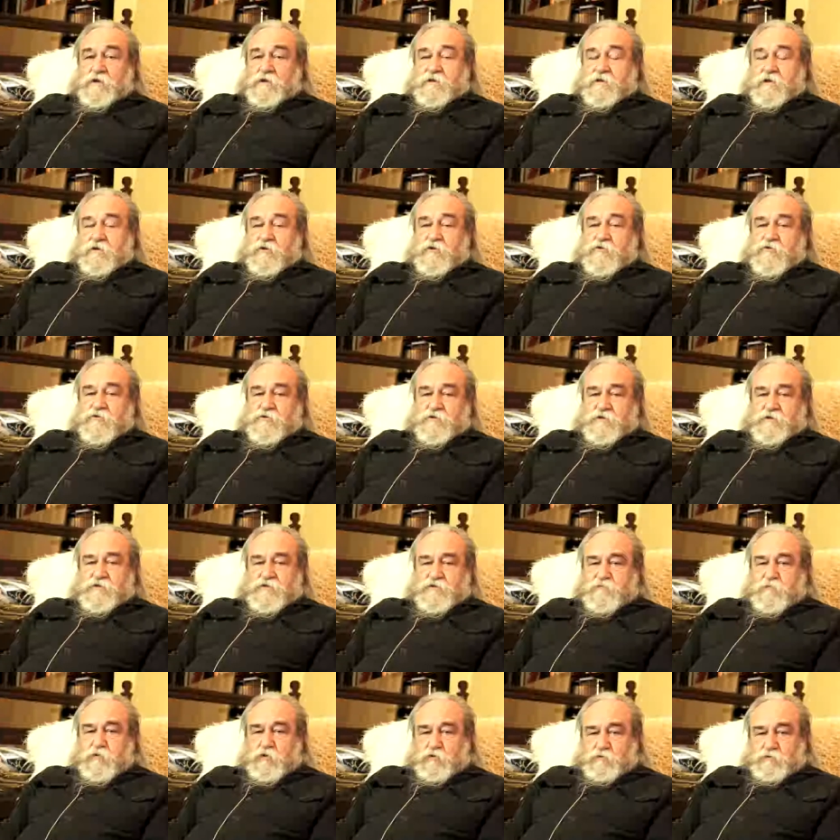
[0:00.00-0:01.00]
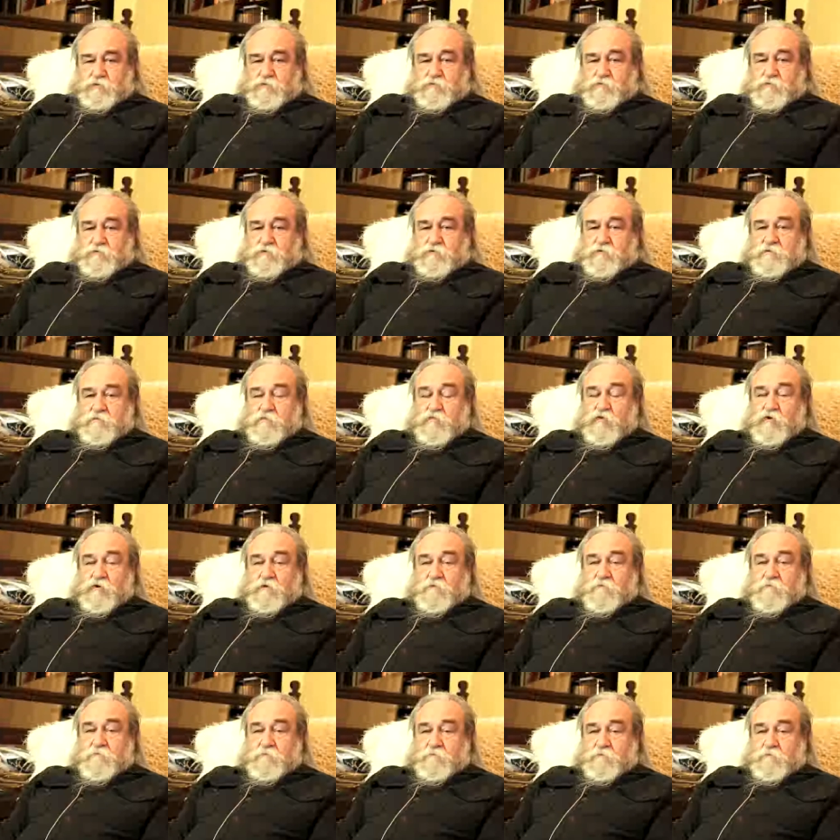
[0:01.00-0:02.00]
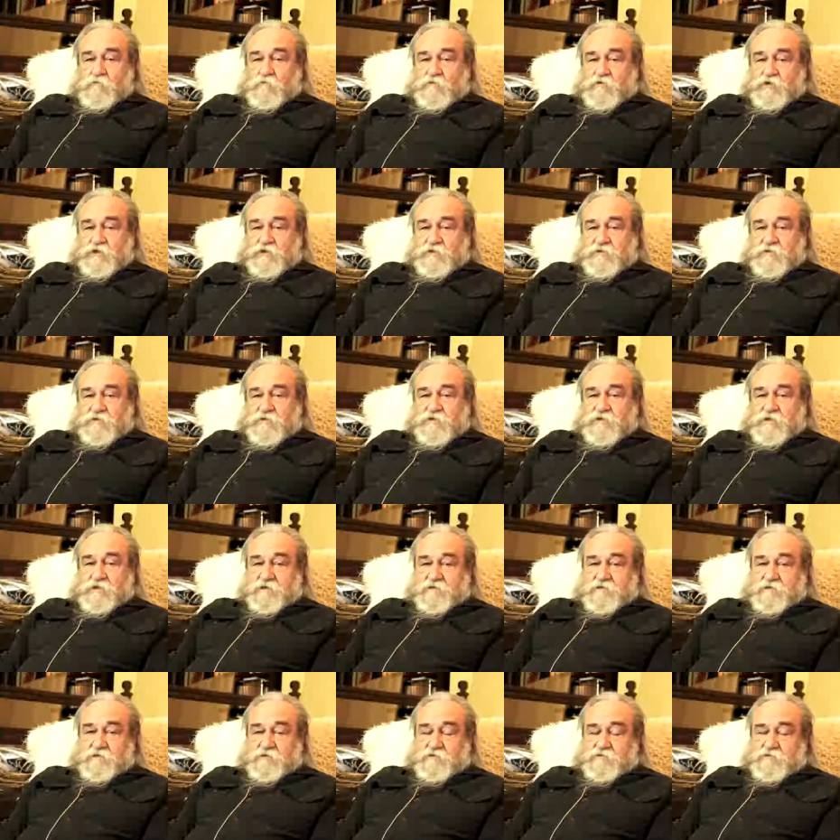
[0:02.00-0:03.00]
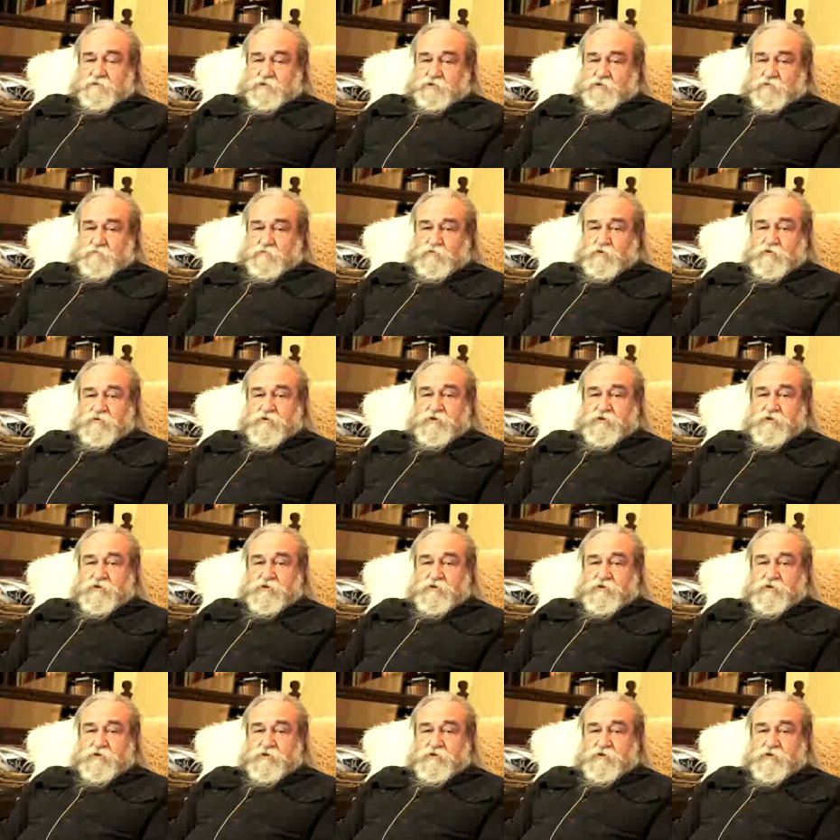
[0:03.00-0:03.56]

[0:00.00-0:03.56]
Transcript: jak i do transportu bo w ówczesnych czasach, zresztą do